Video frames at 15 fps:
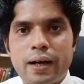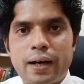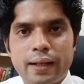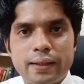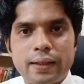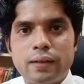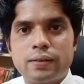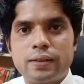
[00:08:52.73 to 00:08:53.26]
বা
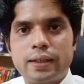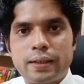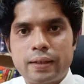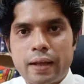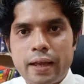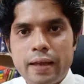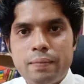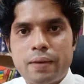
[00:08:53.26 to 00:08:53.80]

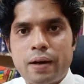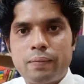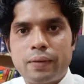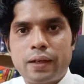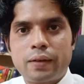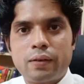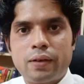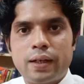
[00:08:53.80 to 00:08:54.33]
আদালতের এই
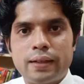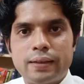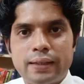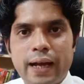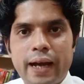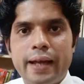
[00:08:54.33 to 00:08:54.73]
মামলাগুলা